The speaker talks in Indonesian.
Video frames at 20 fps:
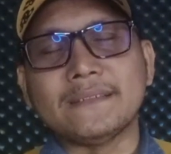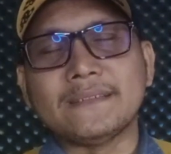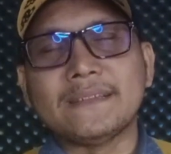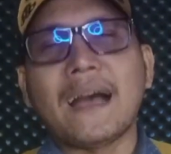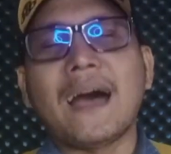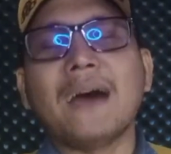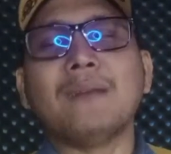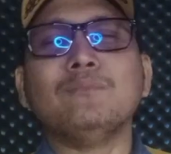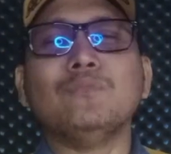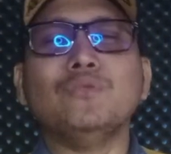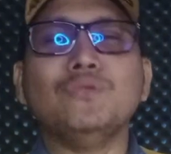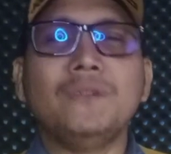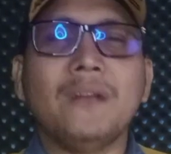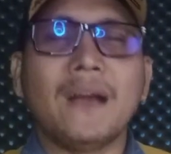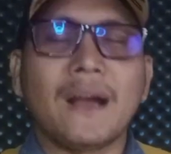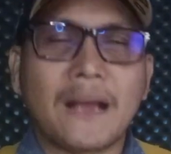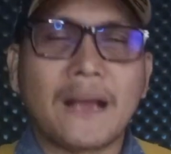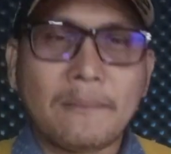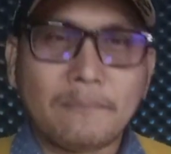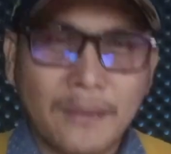jangan
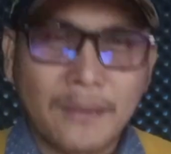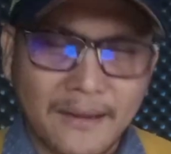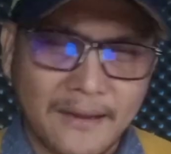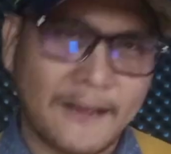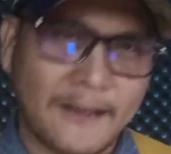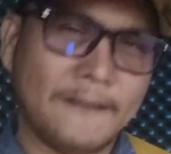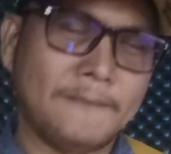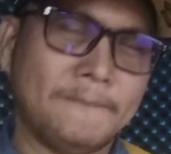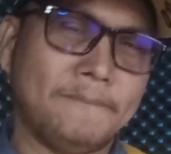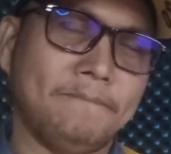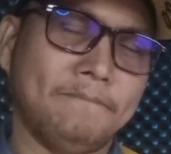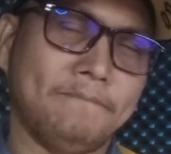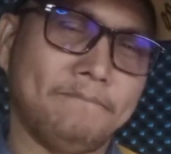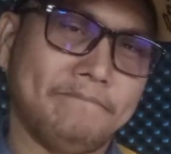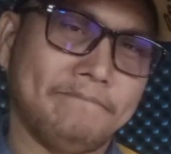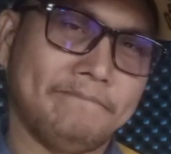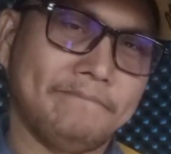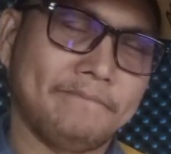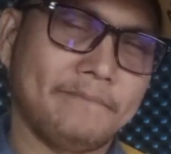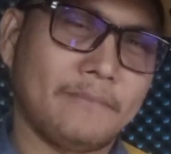mudah ngambekan.
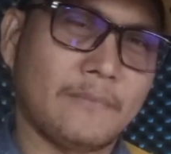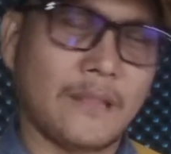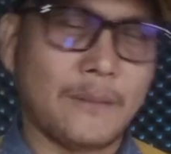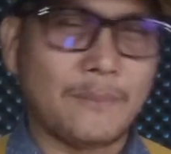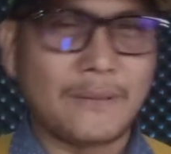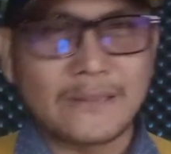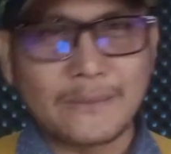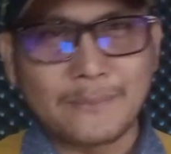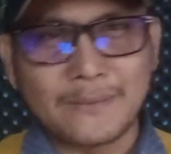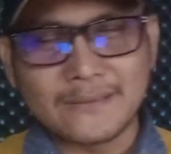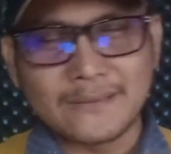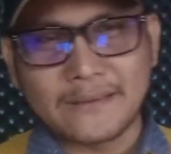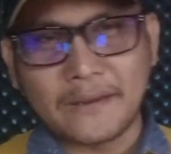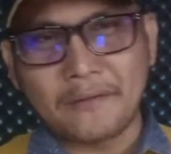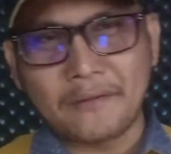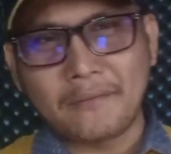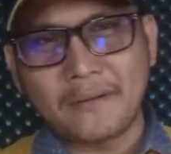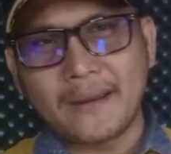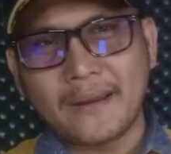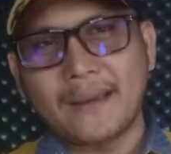Teman-teman
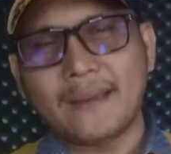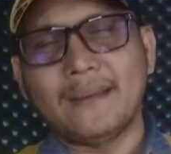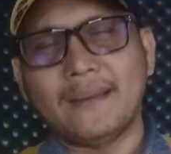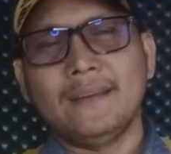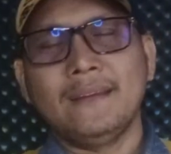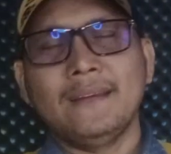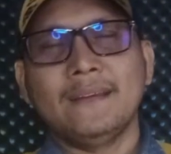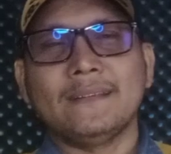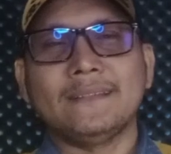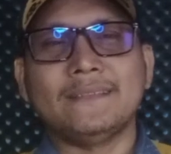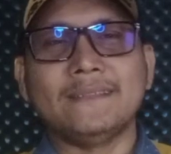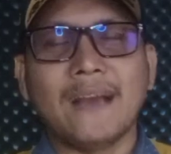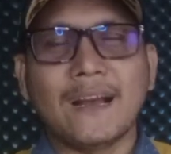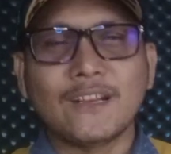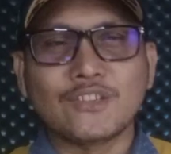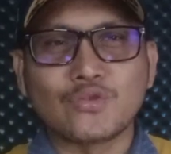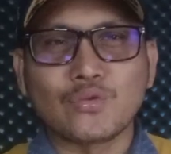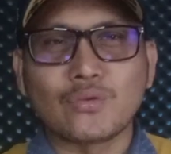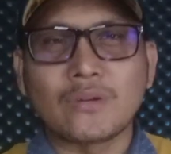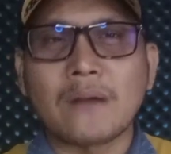cewek
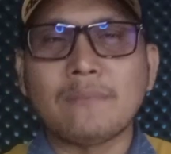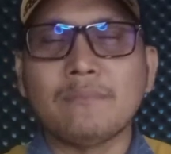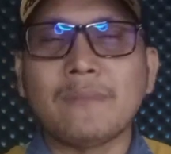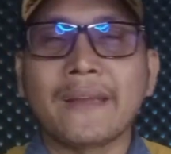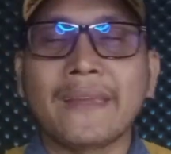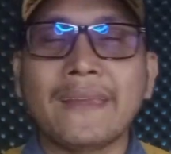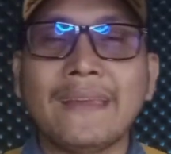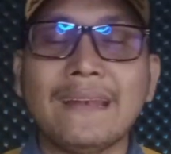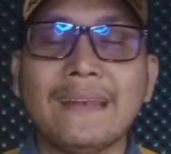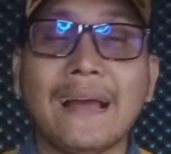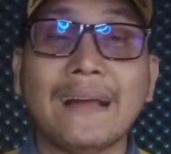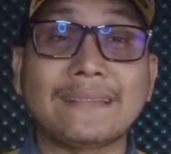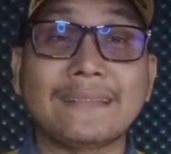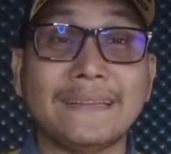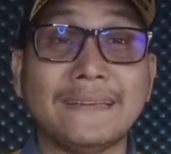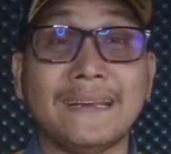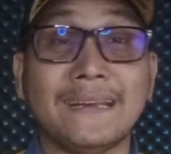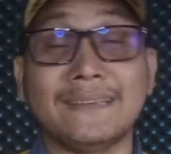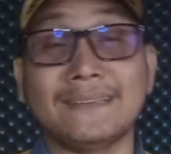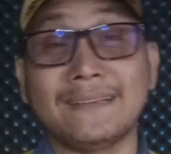jangan suka menghilang
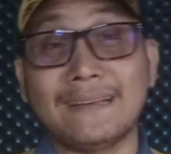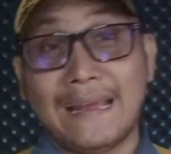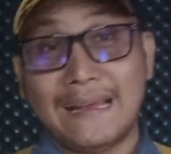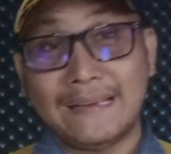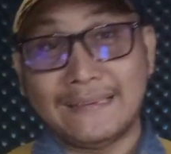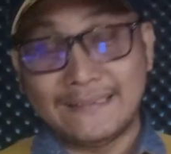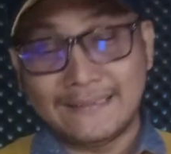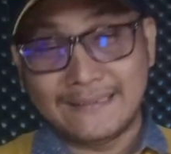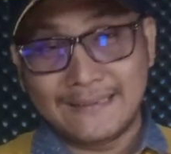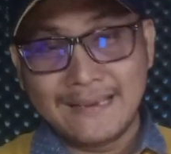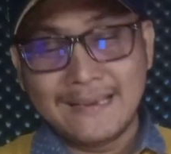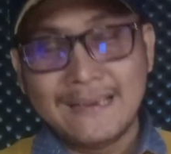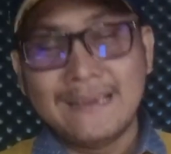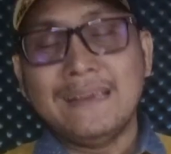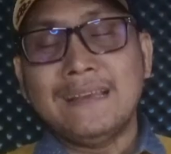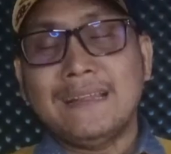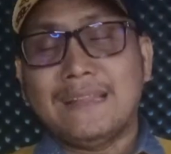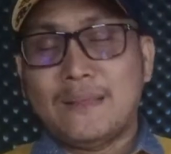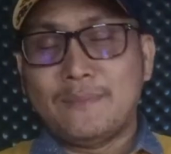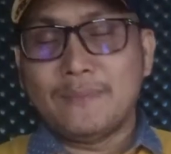tidak jelas.
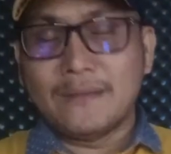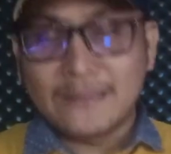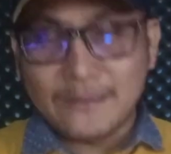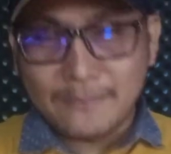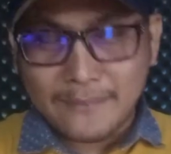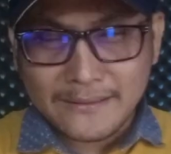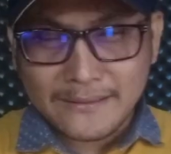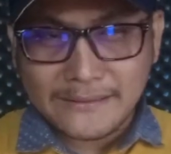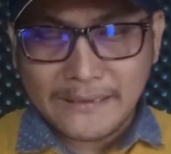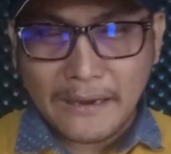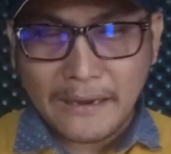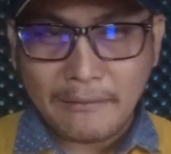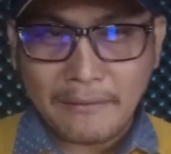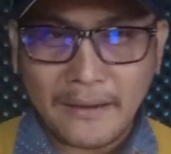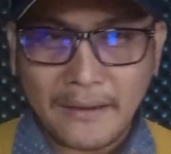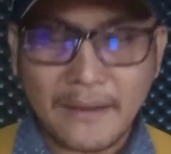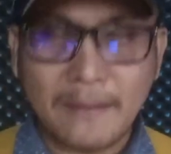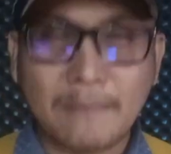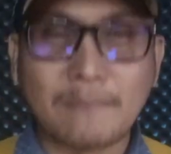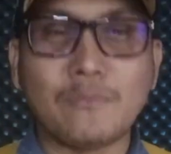Teman-teman
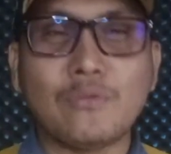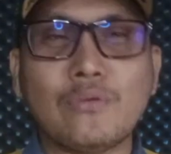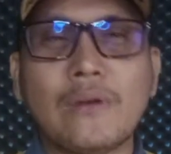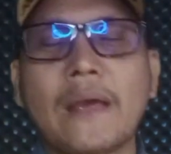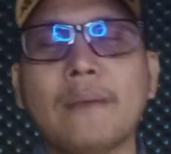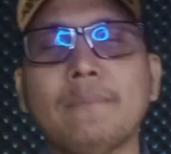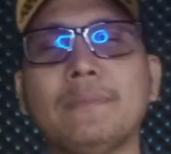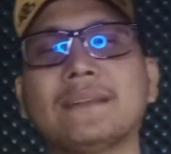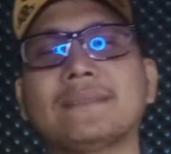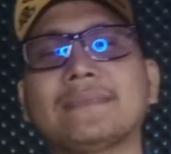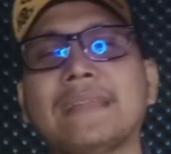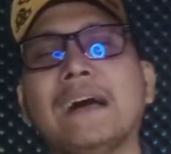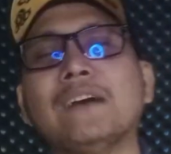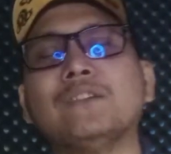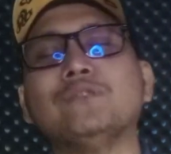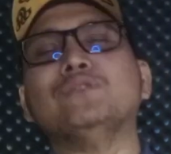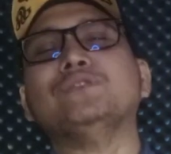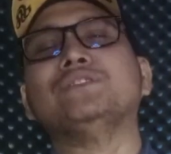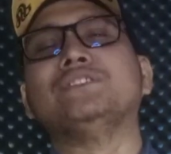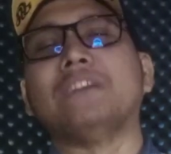cewek mulai
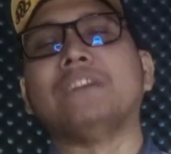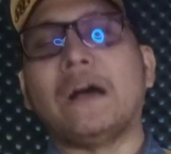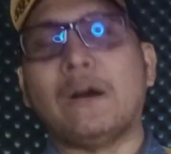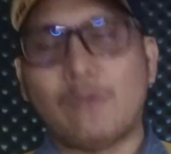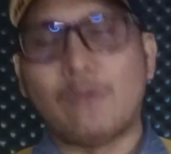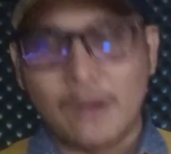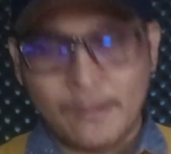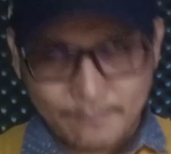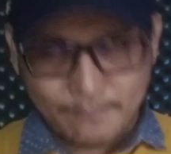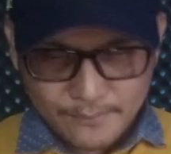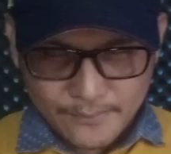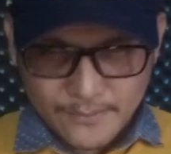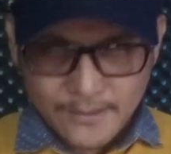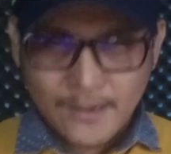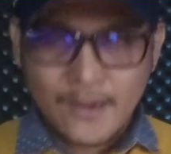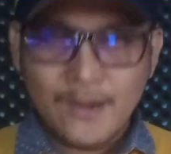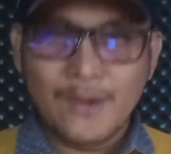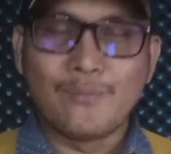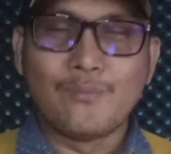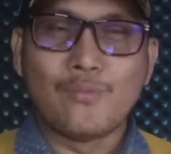bertanggung jawab,
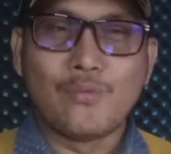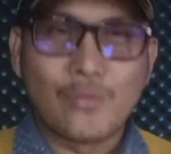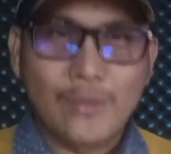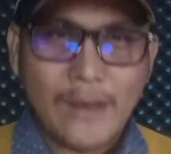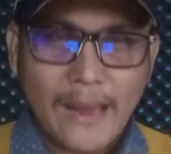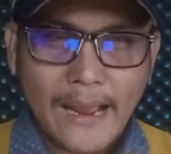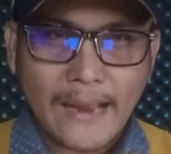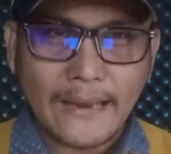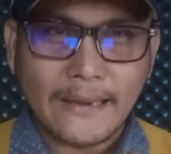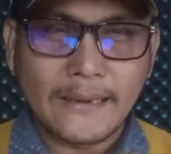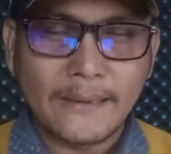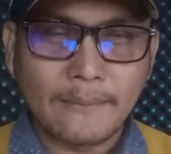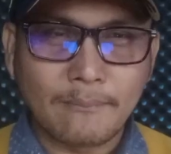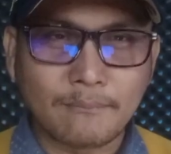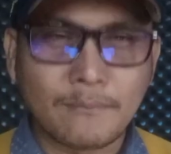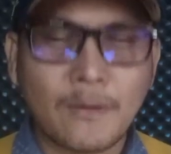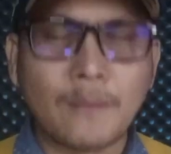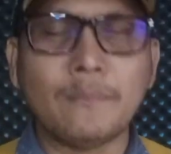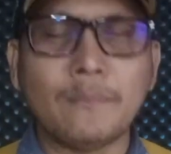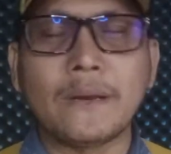mulai
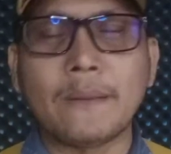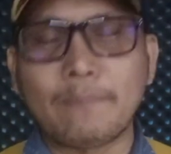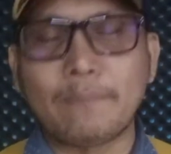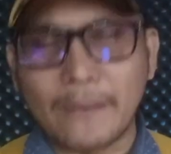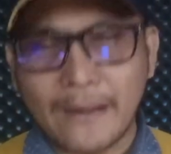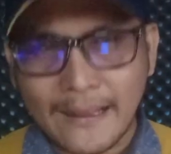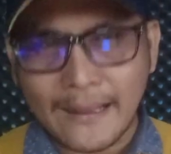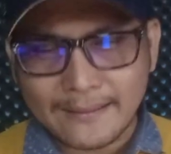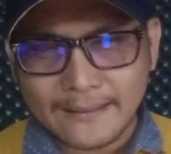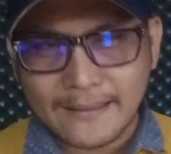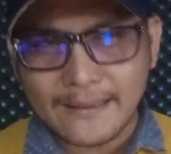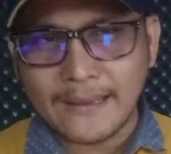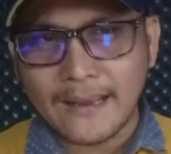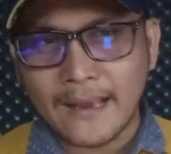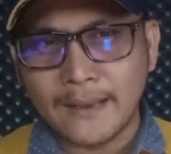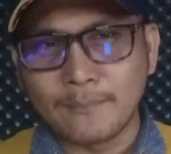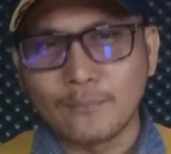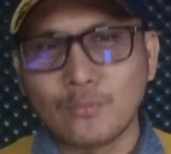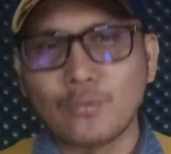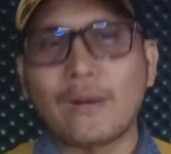memberi
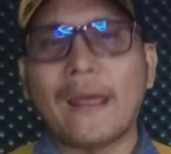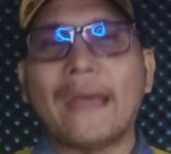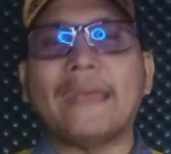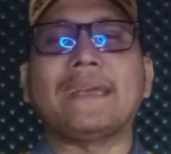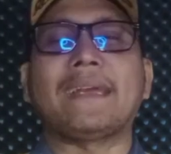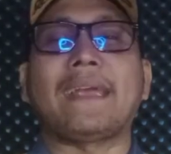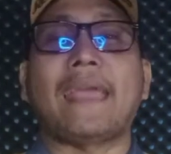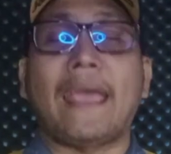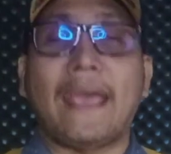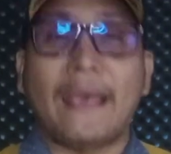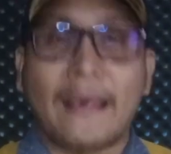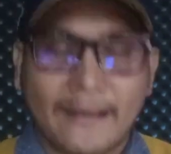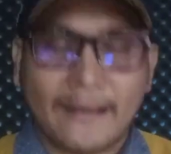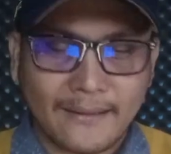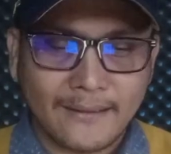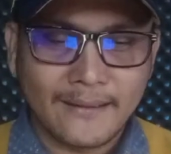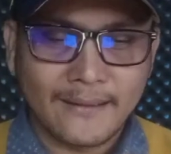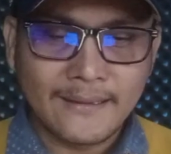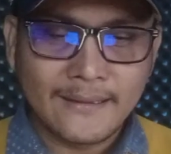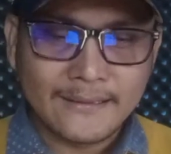perhatian, mulai
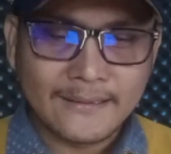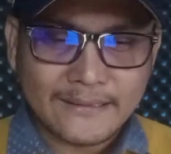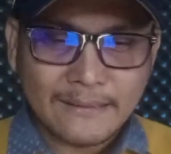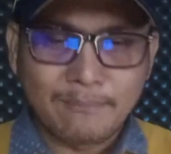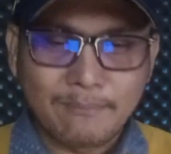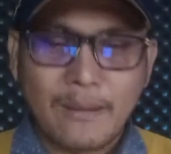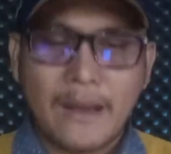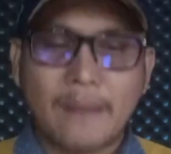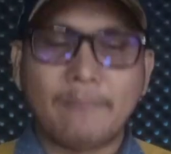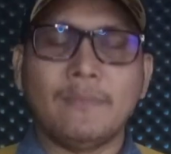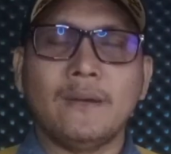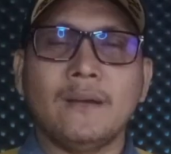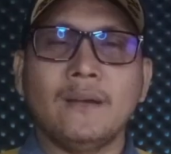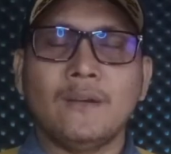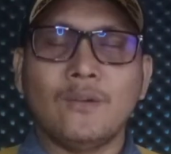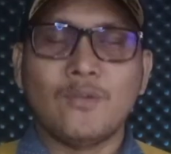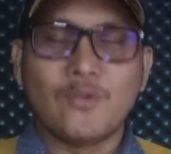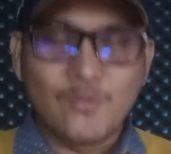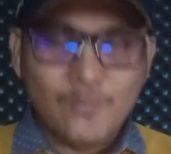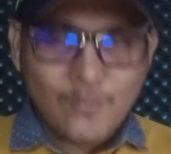care sebab
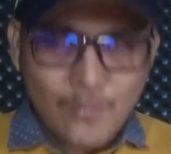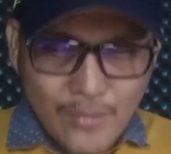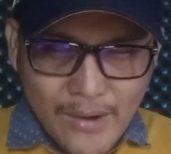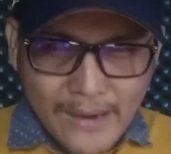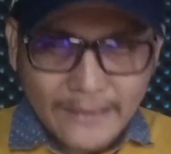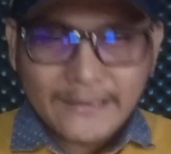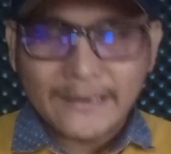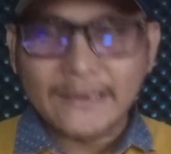hubungan